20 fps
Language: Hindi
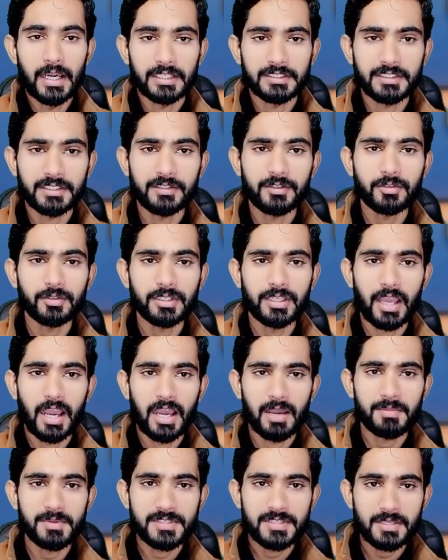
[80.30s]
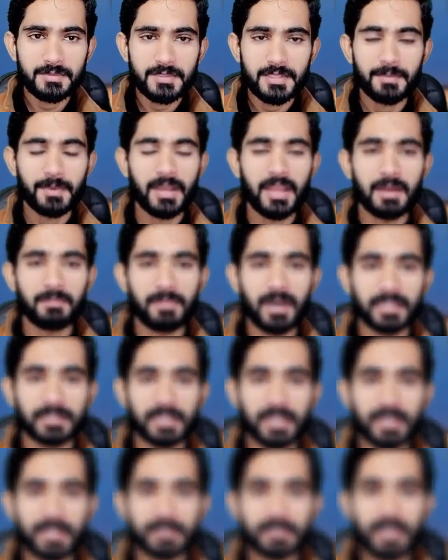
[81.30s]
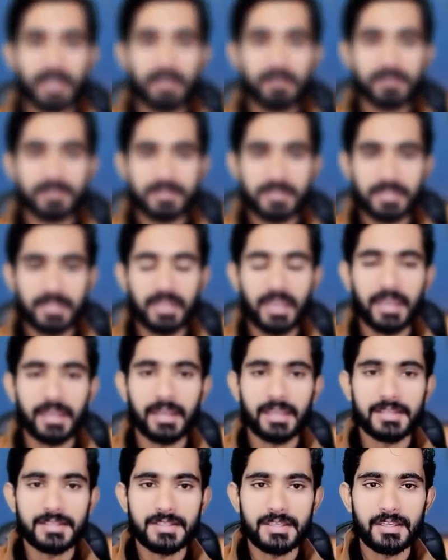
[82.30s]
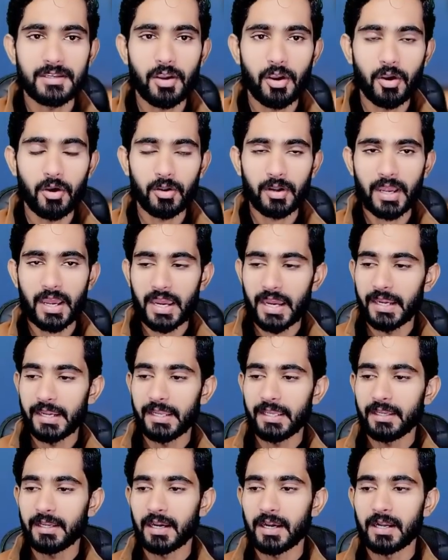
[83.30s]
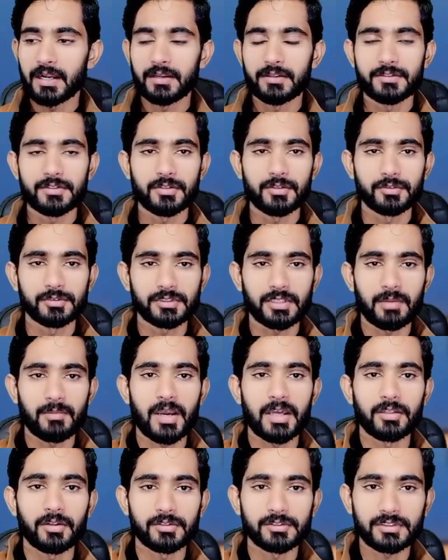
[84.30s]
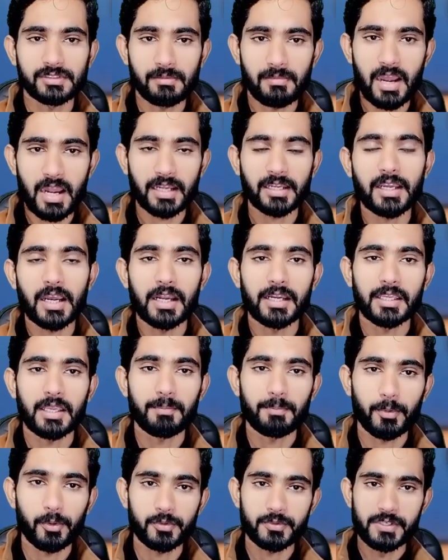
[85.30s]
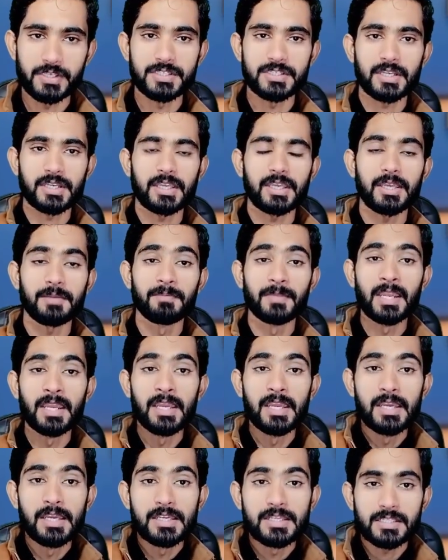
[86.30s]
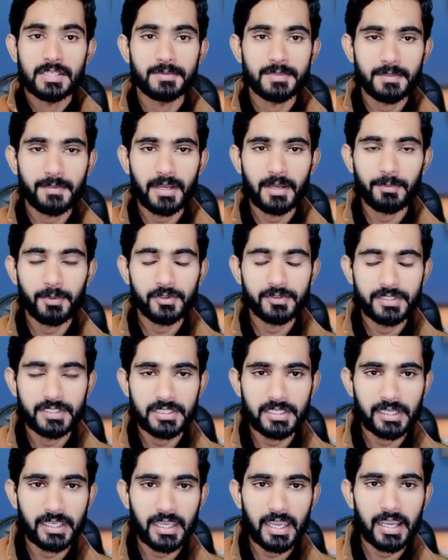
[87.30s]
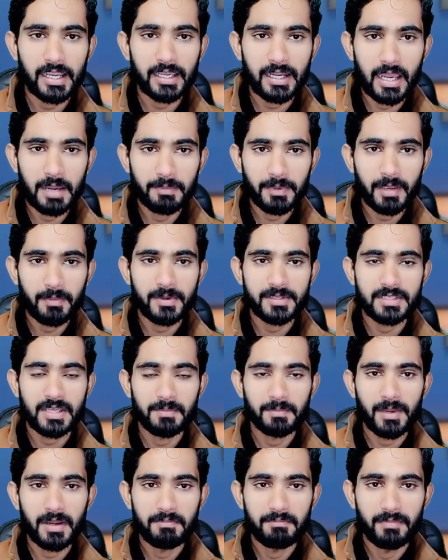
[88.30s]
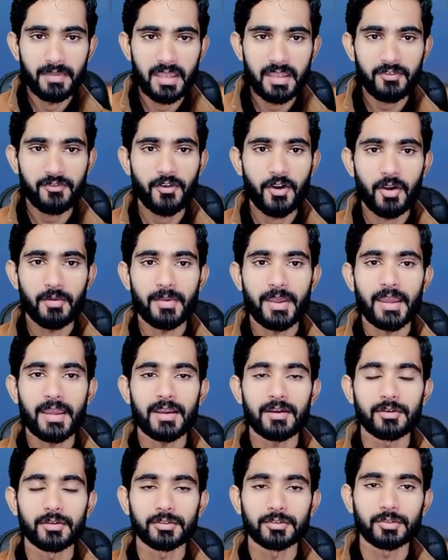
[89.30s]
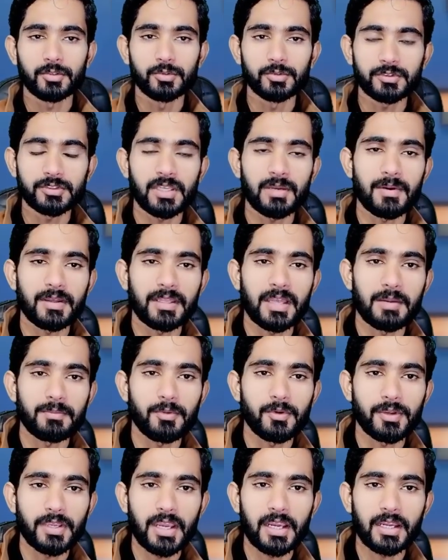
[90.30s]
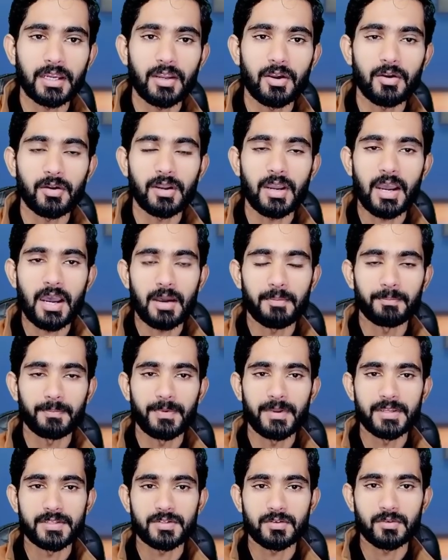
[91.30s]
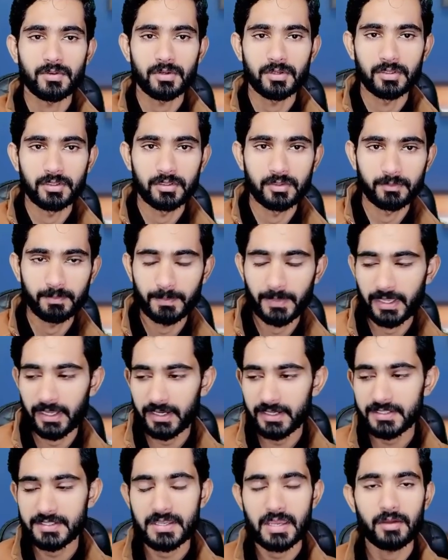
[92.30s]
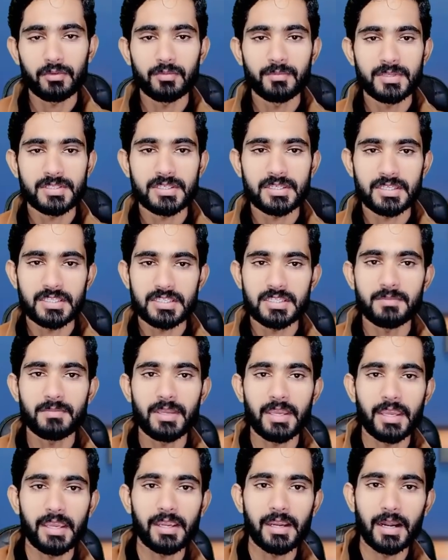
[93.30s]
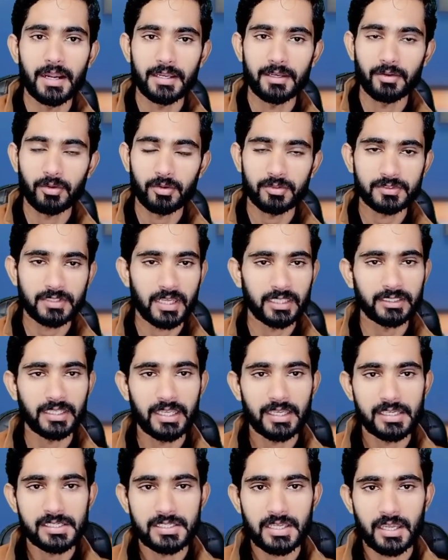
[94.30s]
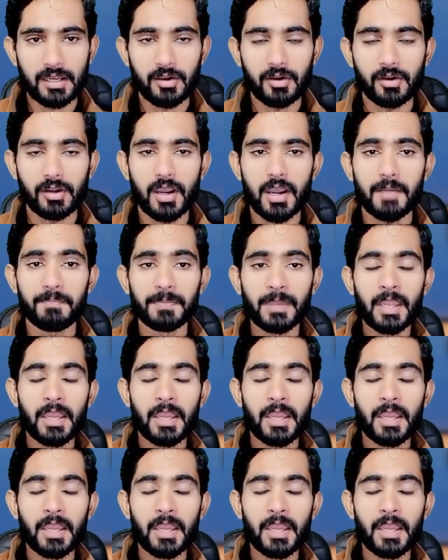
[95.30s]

अच्छा जी तो यहाँ पे सबसे पहले हम बात कर लेते हैं सी एन आई सी और आईडी कार्ड जो उसके बाद और स्मार्ट कार्ड के प्रोसीजर की सबसे पहले प्रोसीजर क्या अगर आपके पास आपका बे फॉर्म है तो उसके बाद आपको क्या करना होगा अपने जो पेरेंट्स हैं उनमें से किसी भी एक गार्डियन को साथ लेके जाना होगा